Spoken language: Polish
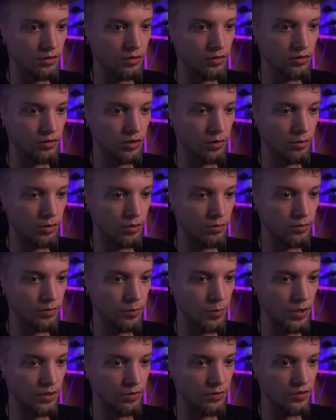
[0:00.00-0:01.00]
które mogą
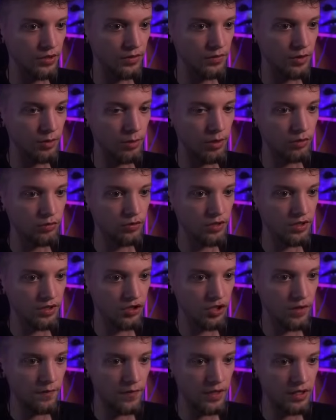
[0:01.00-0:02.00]
będą sobie Dobra, tu jest
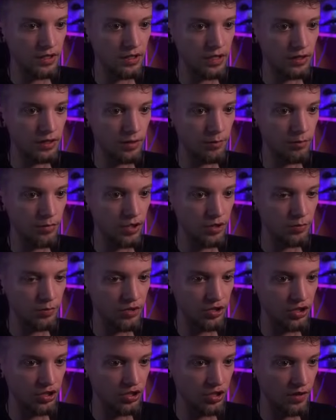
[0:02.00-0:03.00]
szafa jedna, tam masz
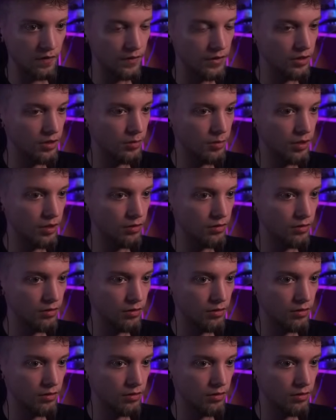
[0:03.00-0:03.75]
bliżej szafę, dobra.